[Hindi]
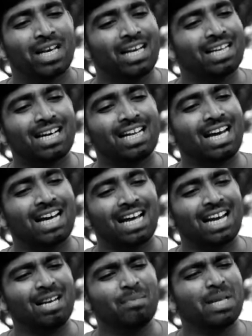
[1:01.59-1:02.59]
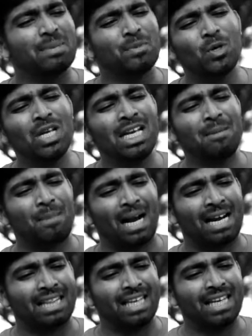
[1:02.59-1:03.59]
इन कलाकारों ने मेरी मूड़ी ही
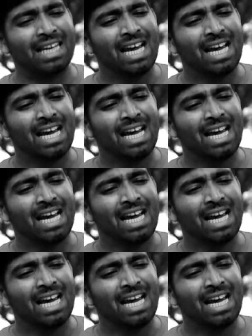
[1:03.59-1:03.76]
पाट दी